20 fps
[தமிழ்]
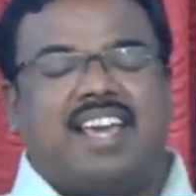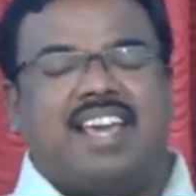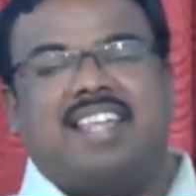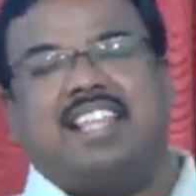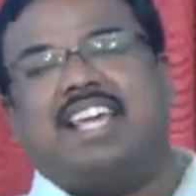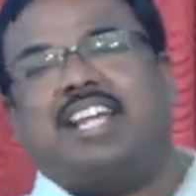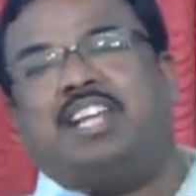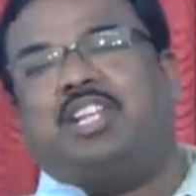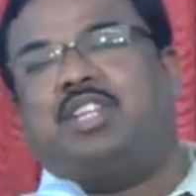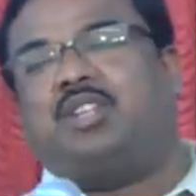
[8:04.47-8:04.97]

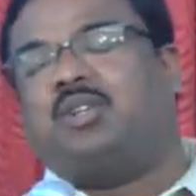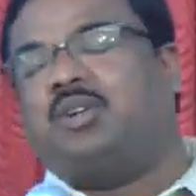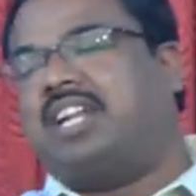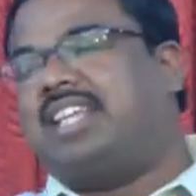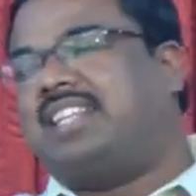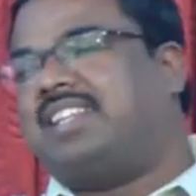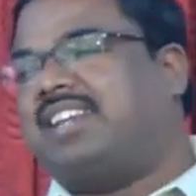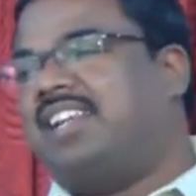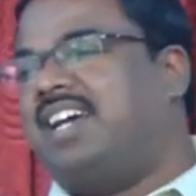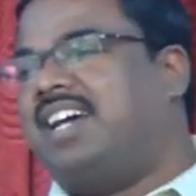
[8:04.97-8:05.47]
ஏதேன்
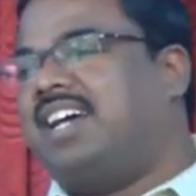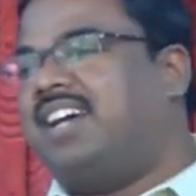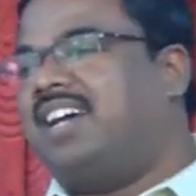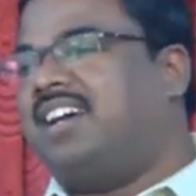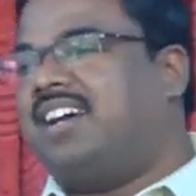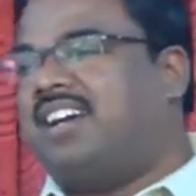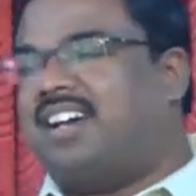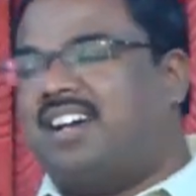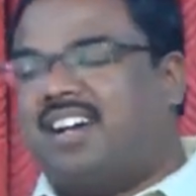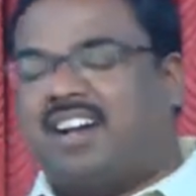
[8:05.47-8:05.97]
தோட்டத்தில்
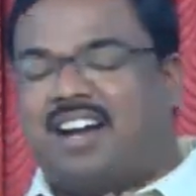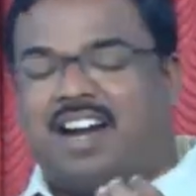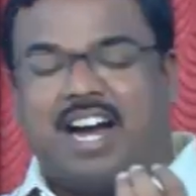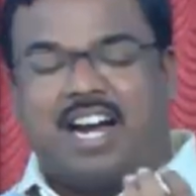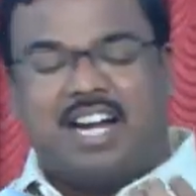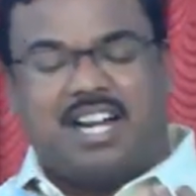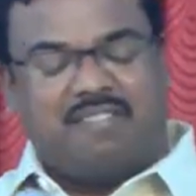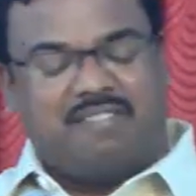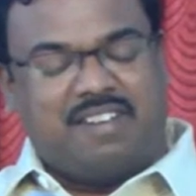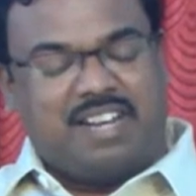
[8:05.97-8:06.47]

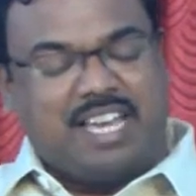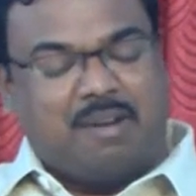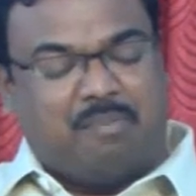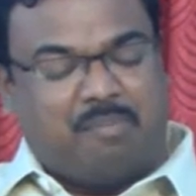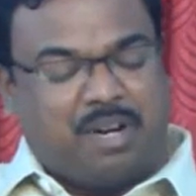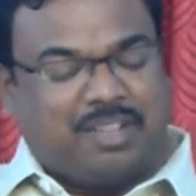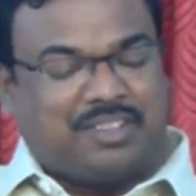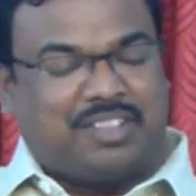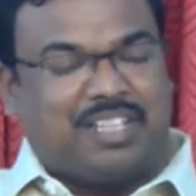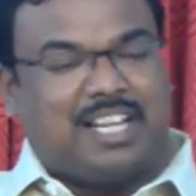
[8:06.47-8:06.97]
ஆண்டவர்
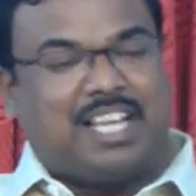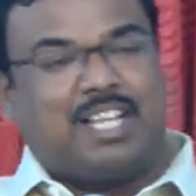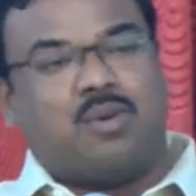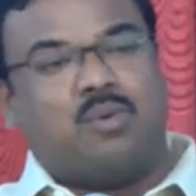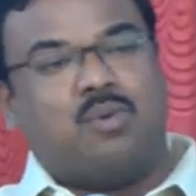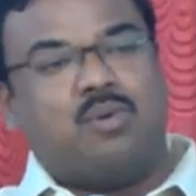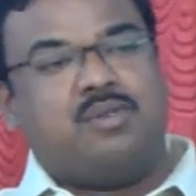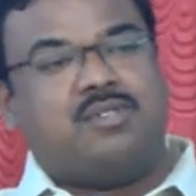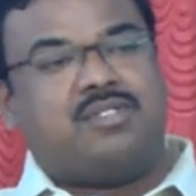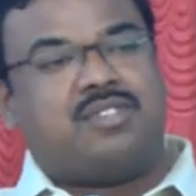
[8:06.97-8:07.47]
ஏற்படுத்தின அந்த
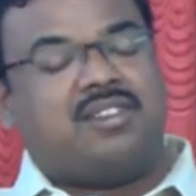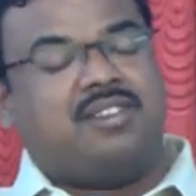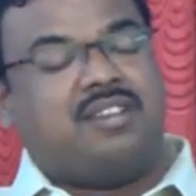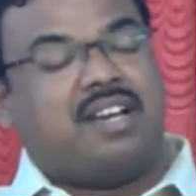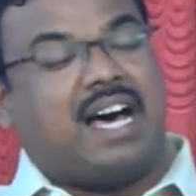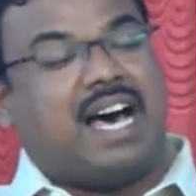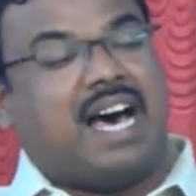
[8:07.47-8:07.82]
ஊற்று